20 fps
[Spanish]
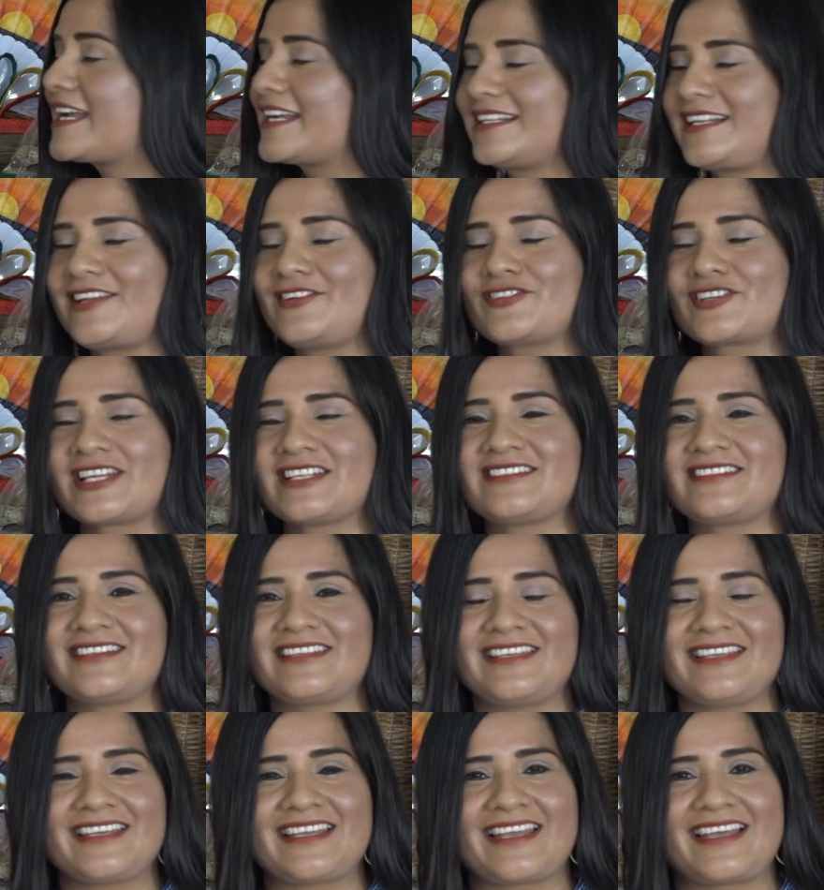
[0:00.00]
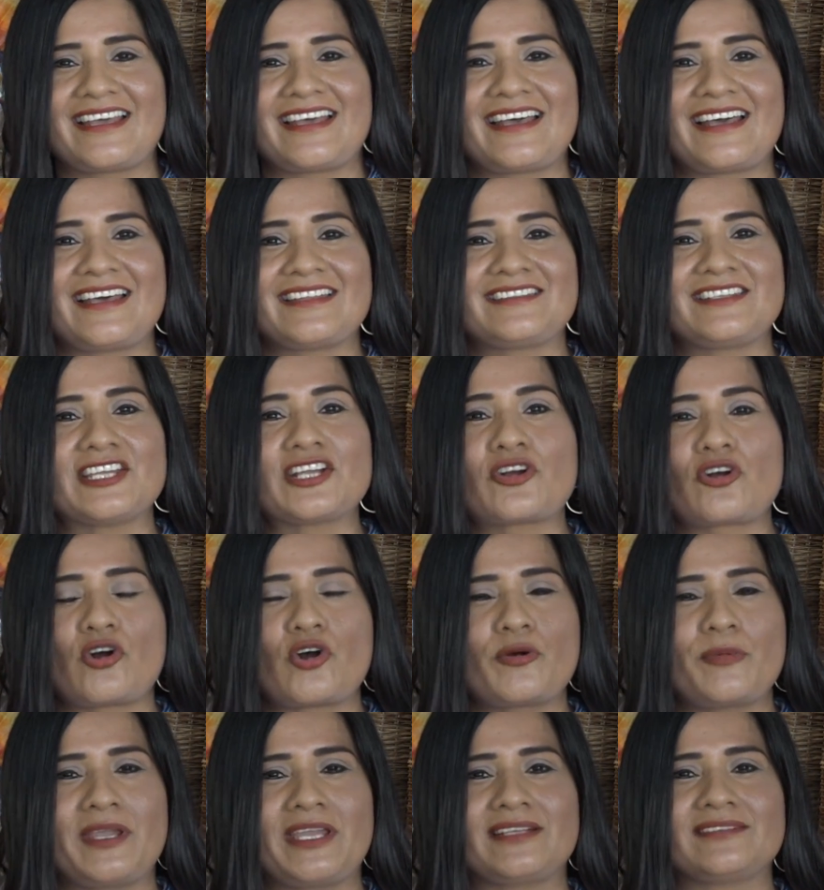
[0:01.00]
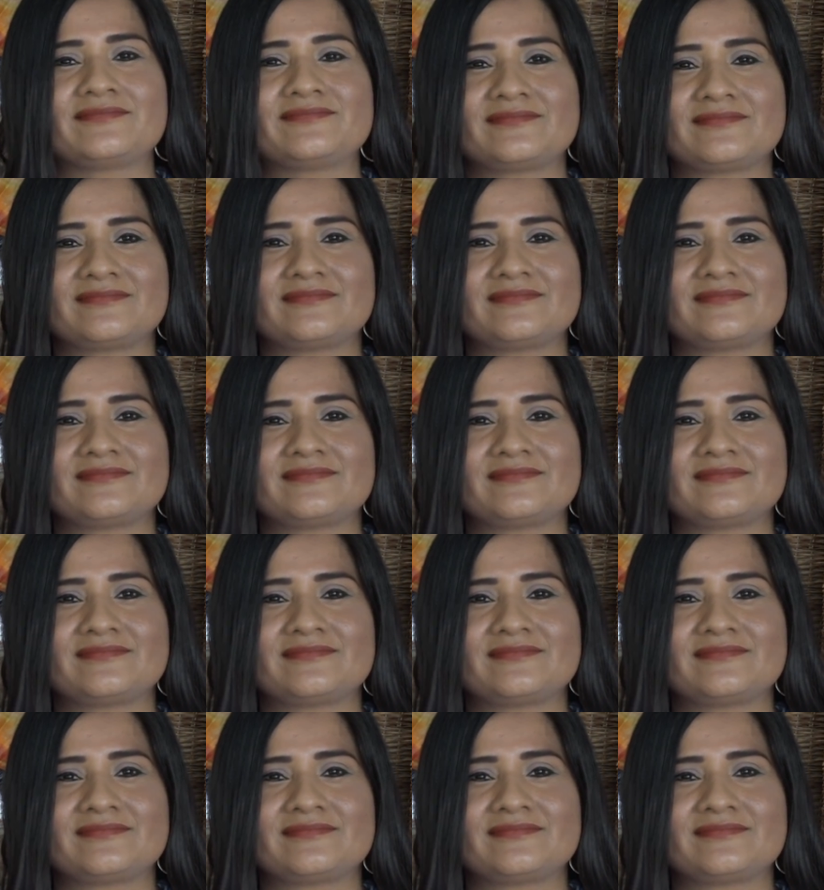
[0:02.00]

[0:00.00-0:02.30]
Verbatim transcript: Claro que sí, a ti joven,